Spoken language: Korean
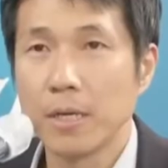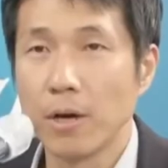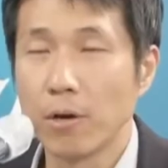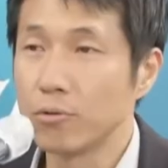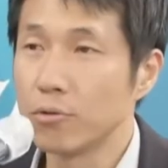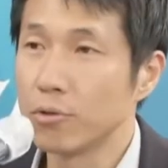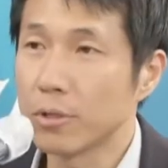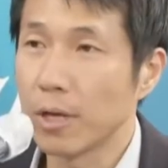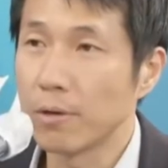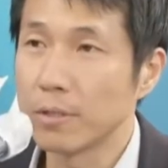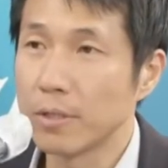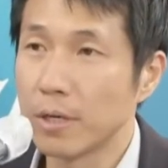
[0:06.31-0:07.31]
영국
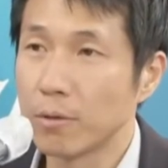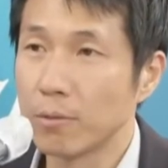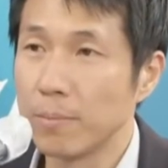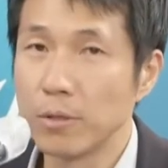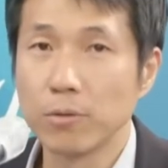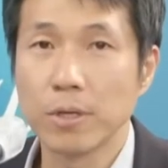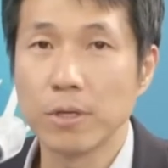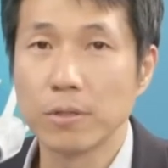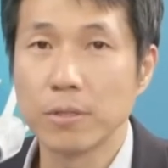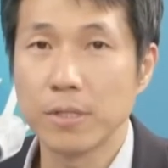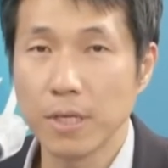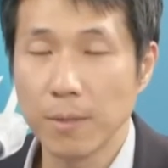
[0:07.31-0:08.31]
대원들하고 미국
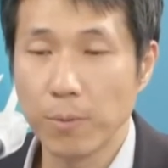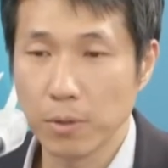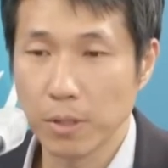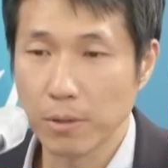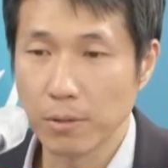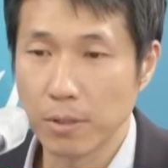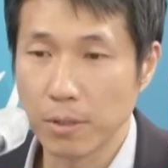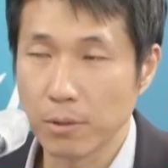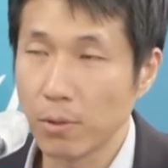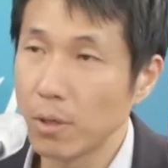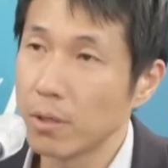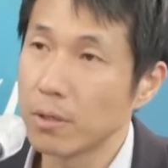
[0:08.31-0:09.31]
대원들, 싱가포르 대원들은
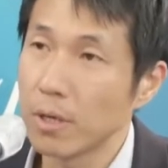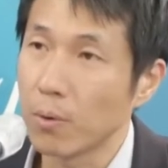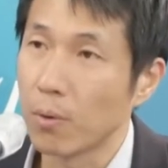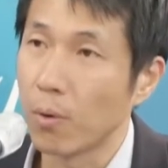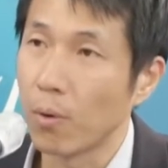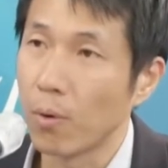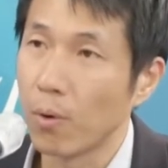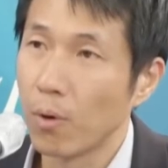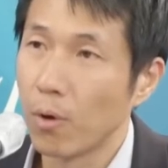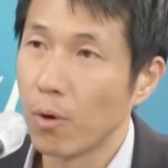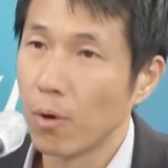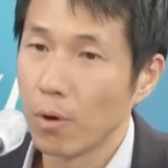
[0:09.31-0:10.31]
퇴영을 했고,
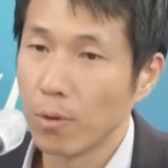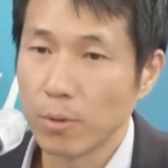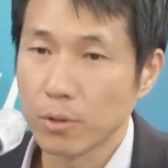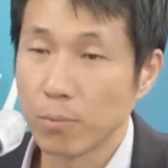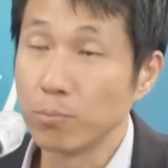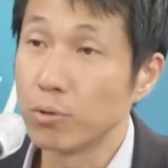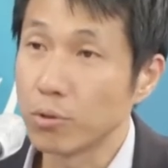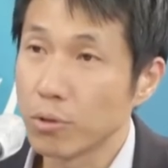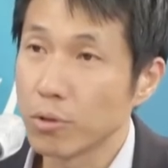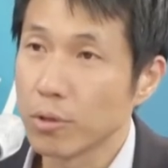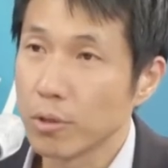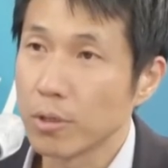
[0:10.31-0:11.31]
예. 뭐 전북
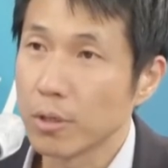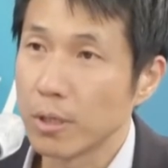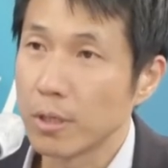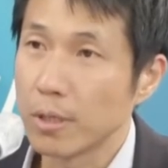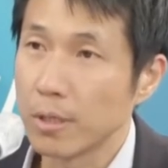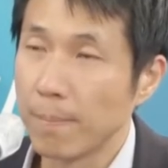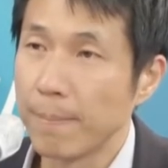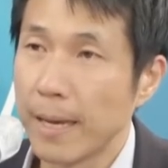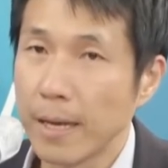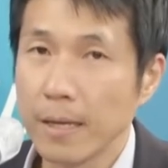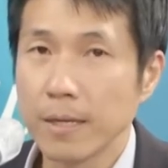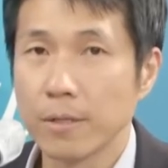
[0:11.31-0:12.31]
이
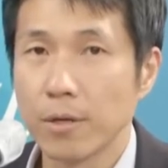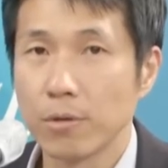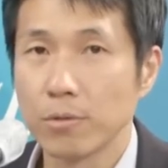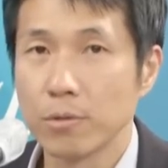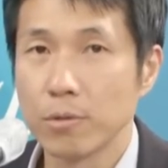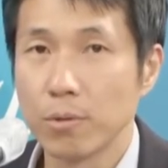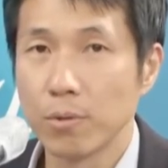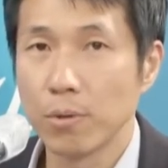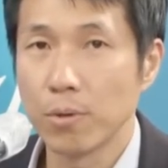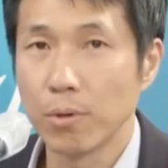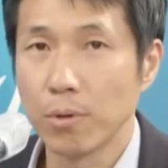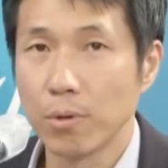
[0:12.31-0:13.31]
연맹
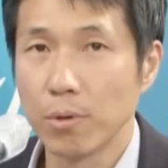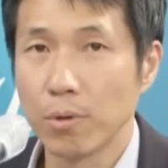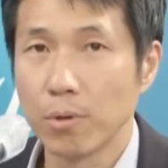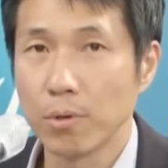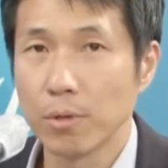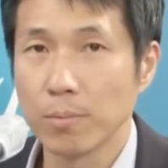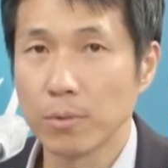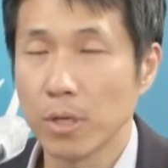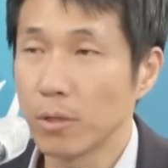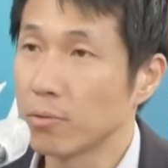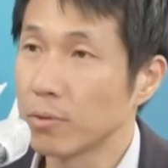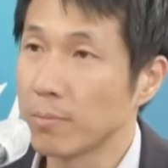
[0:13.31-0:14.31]
대원들도 어 이 뭐
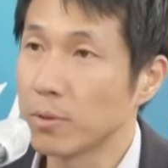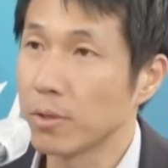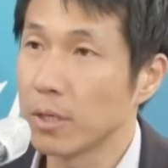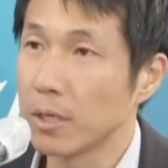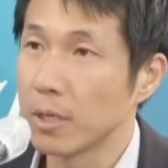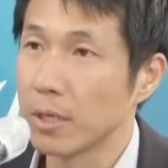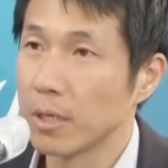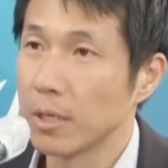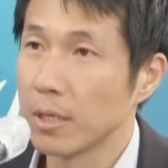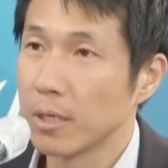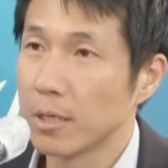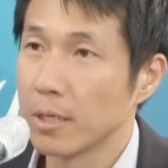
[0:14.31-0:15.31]
태국 남성이 1여명
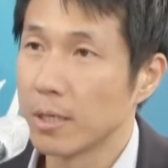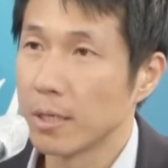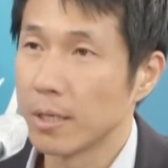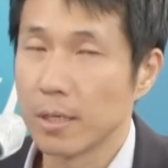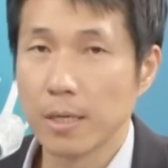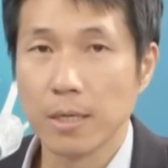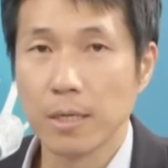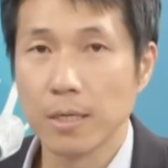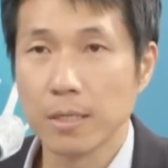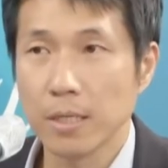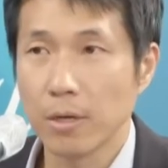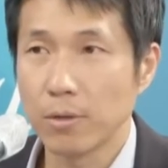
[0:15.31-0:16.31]
가까이 퇴원했죠. 네, 예, 그것도
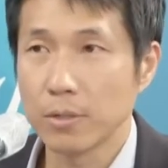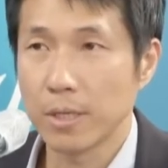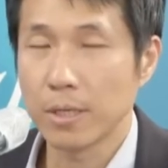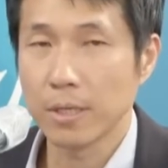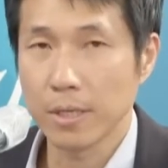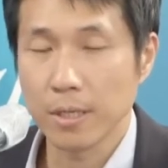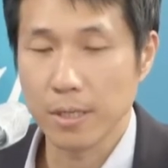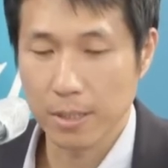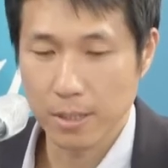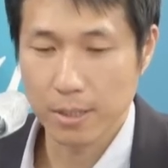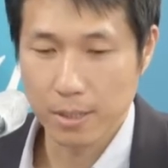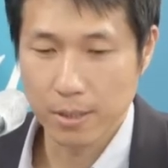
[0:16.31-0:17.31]
진짜
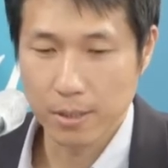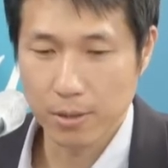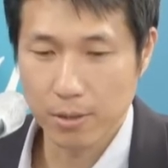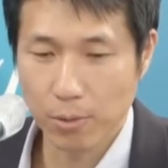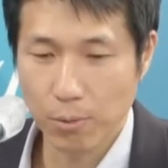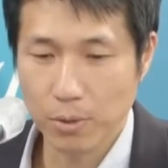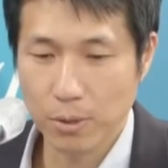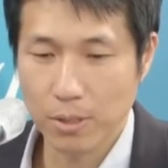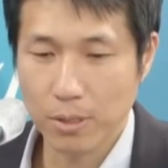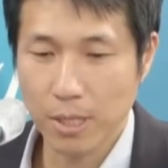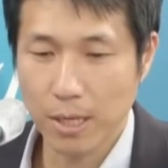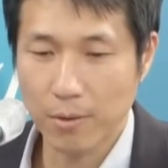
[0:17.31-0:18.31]
황당하더라고요. 들어온 그
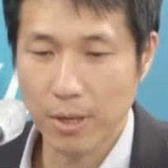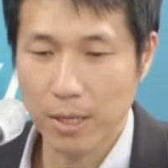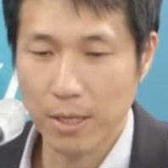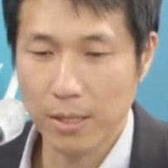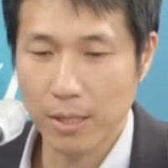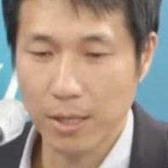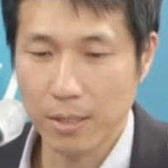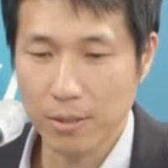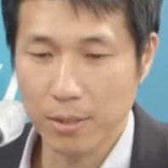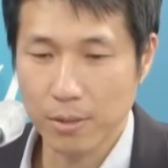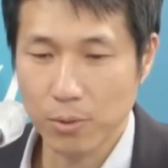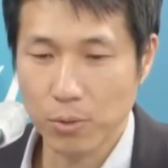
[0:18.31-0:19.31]
상황에
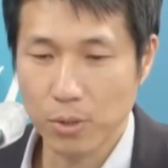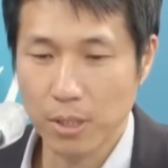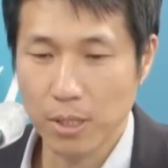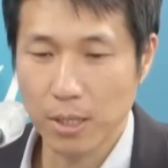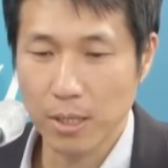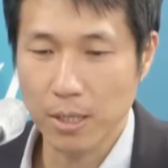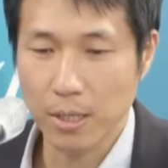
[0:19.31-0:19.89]
대해서 조직위가